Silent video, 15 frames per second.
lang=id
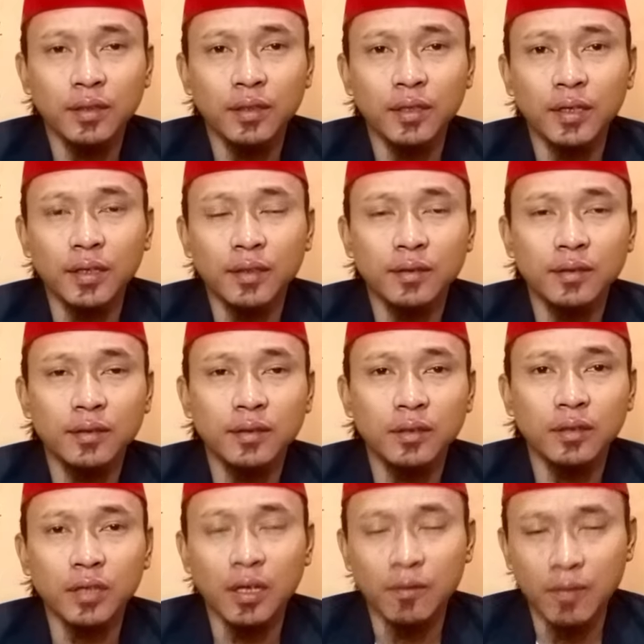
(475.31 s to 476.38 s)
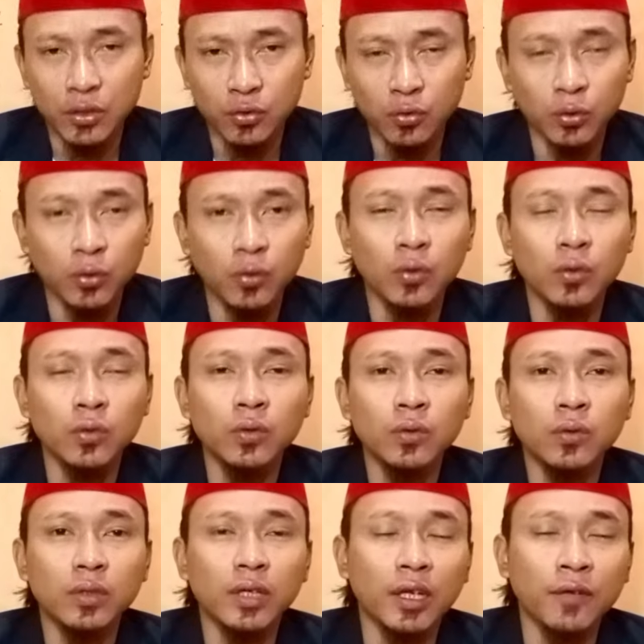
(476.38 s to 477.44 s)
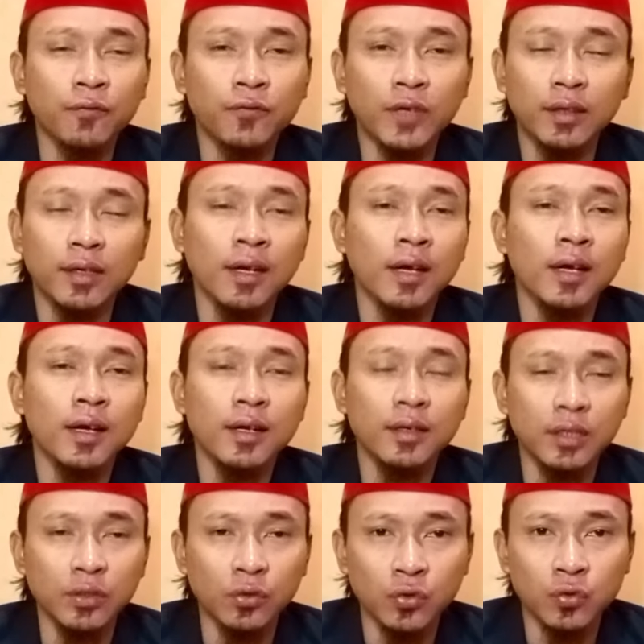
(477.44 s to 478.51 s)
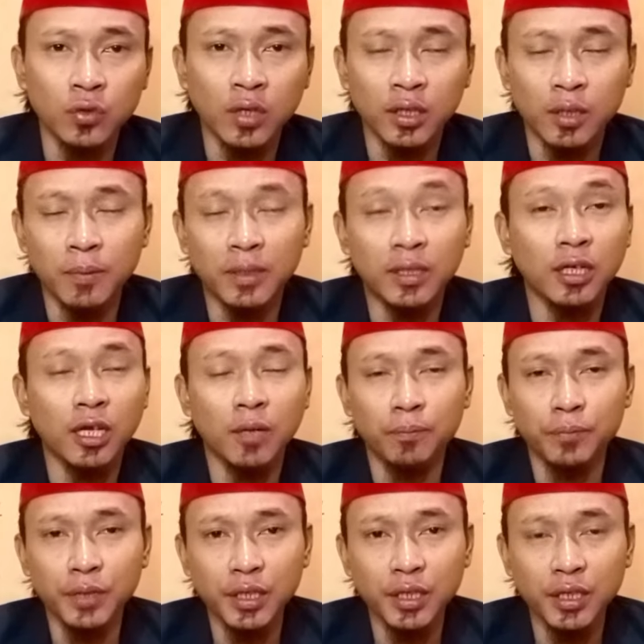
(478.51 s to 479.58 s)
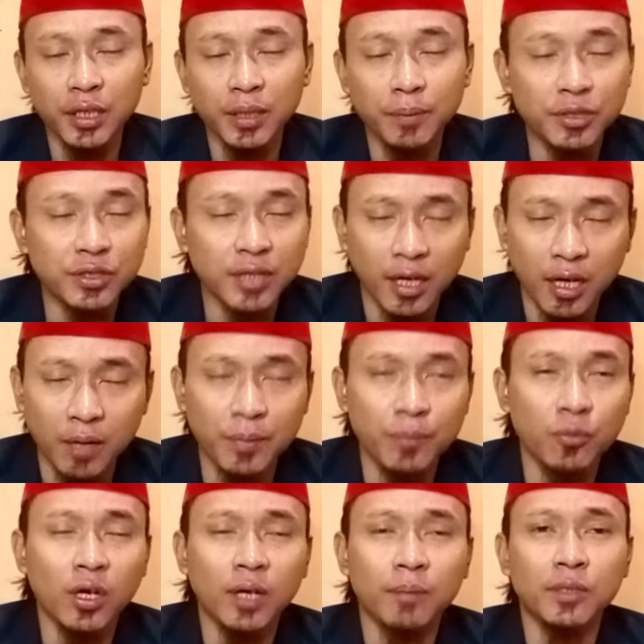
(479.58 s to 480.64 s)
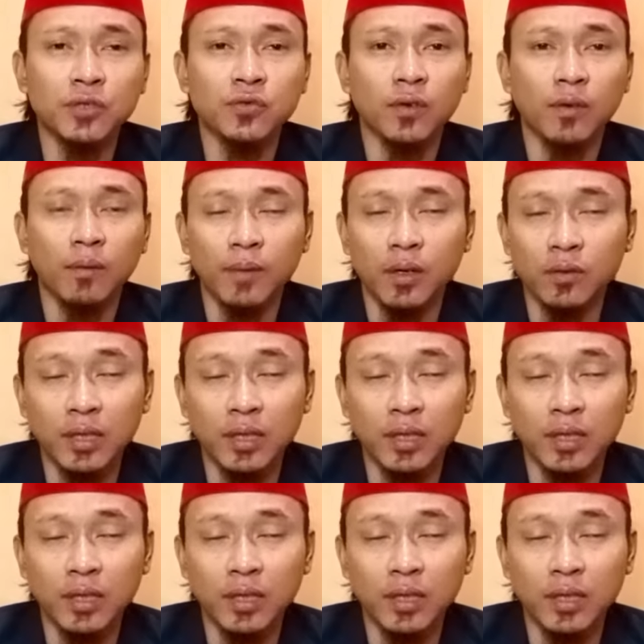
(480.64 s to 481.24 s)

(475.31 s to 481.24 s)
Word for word: Ya, tawasul dulu, kirim Fatihah ditujukan kepada Nabi besar Nabi Muhammad Shallallahu